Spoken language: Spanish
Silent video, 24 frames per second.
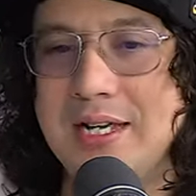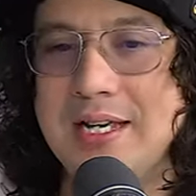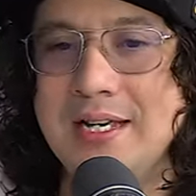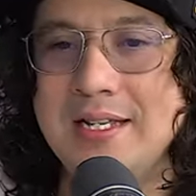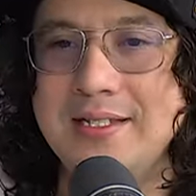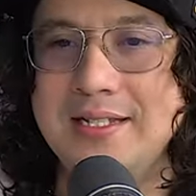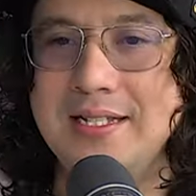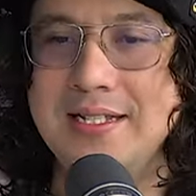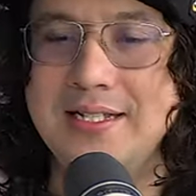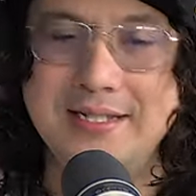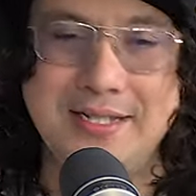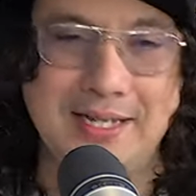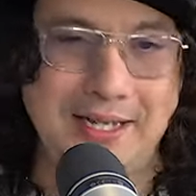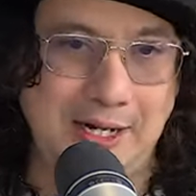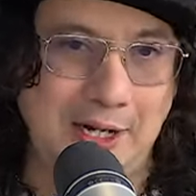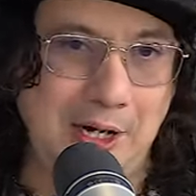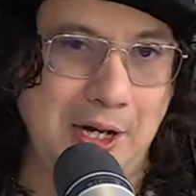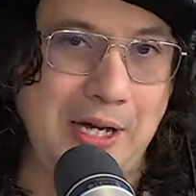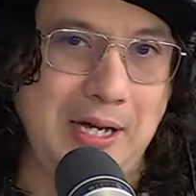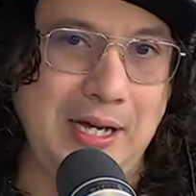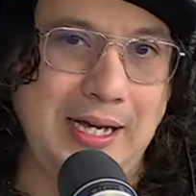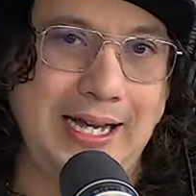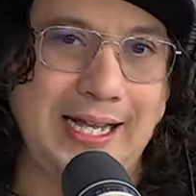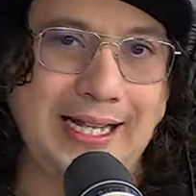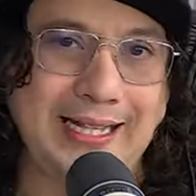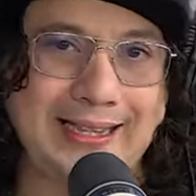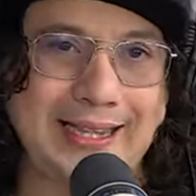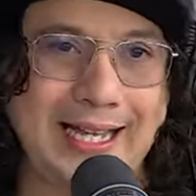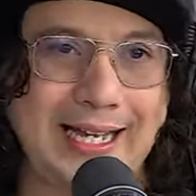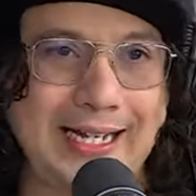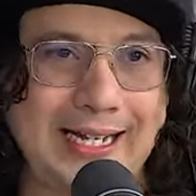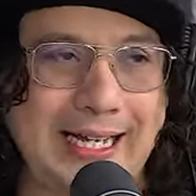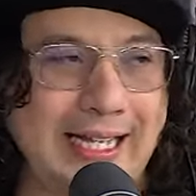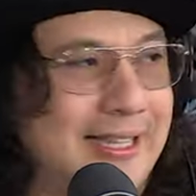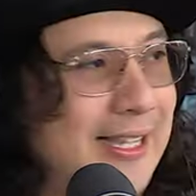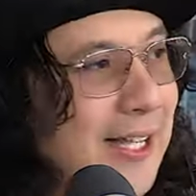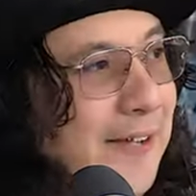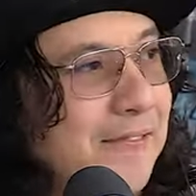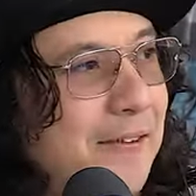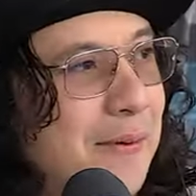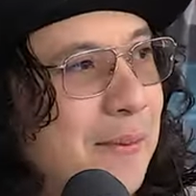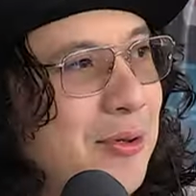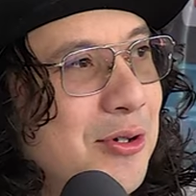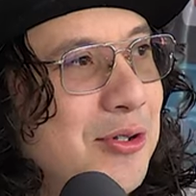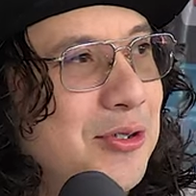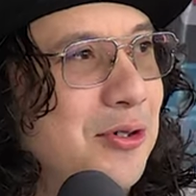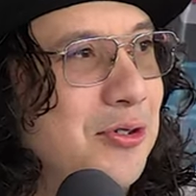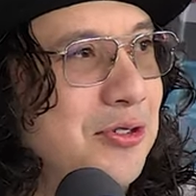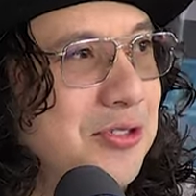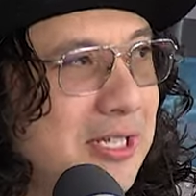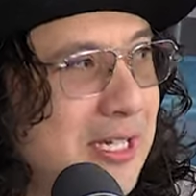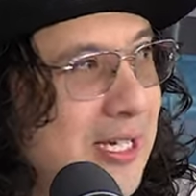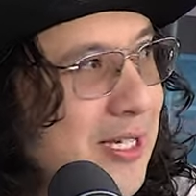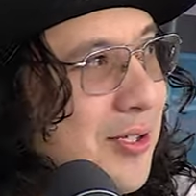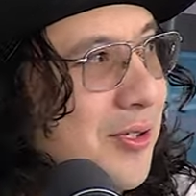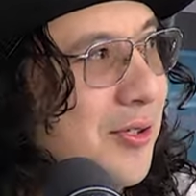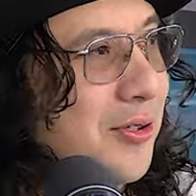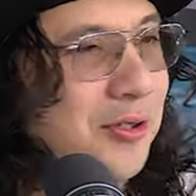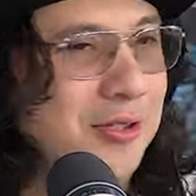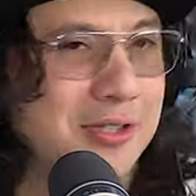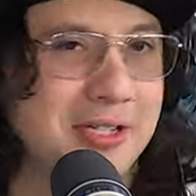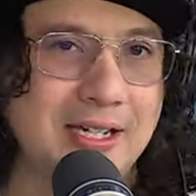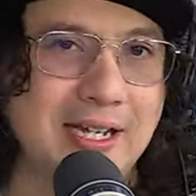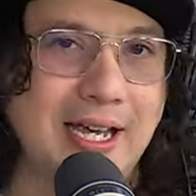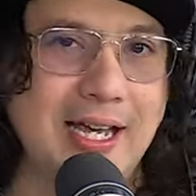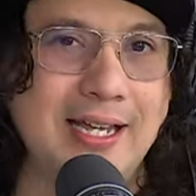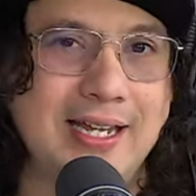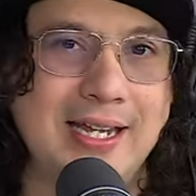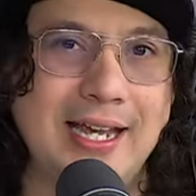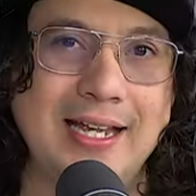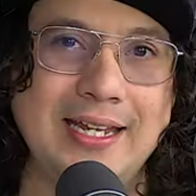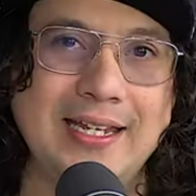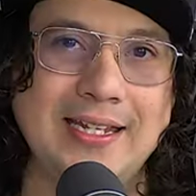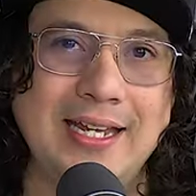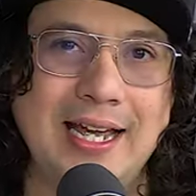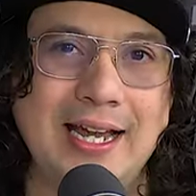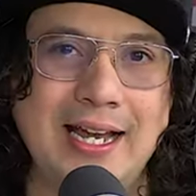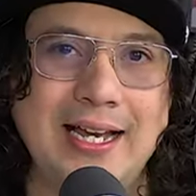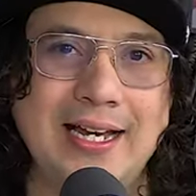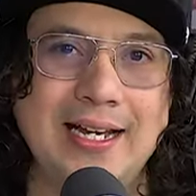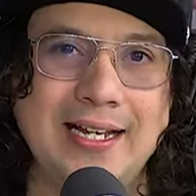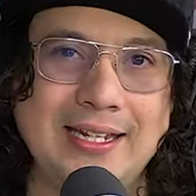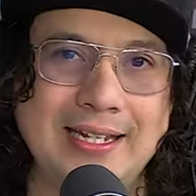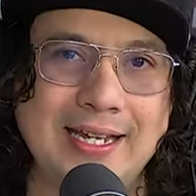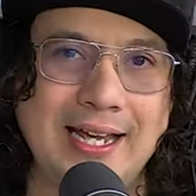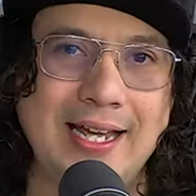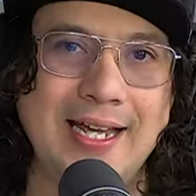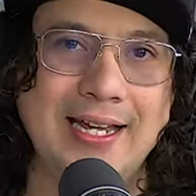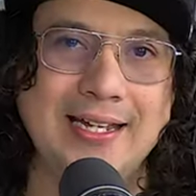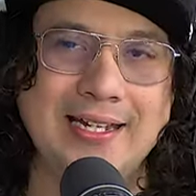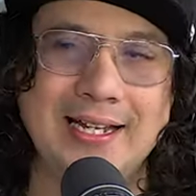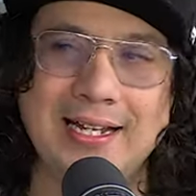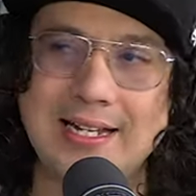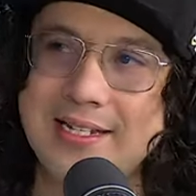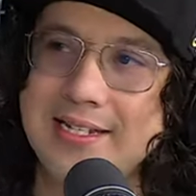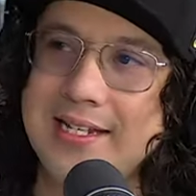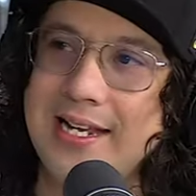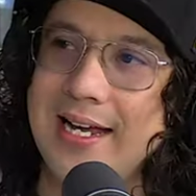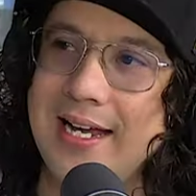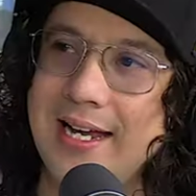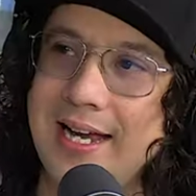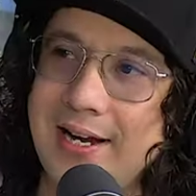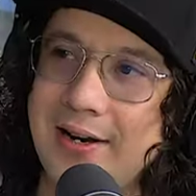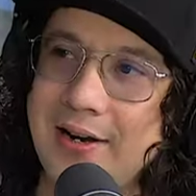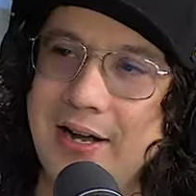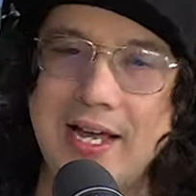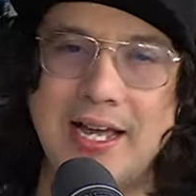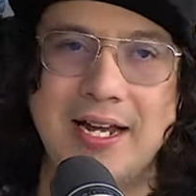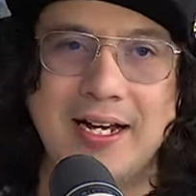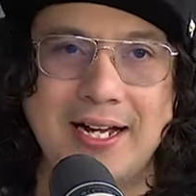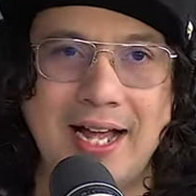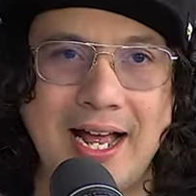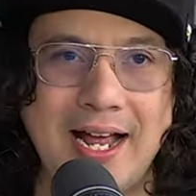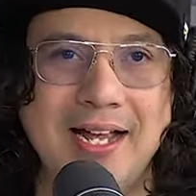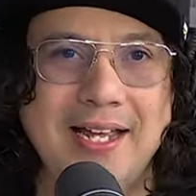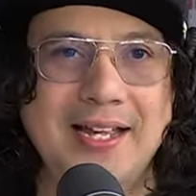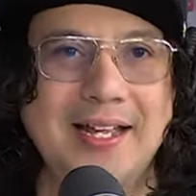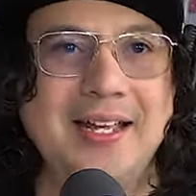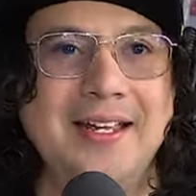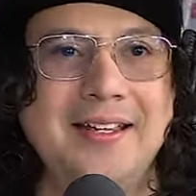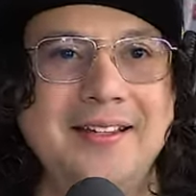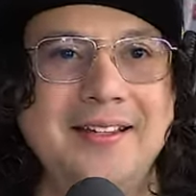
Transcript: si se, qué, qué, tan famoso se hizo, y ya, ya, ya, ya, ya le llegaron a Arcángel ahí,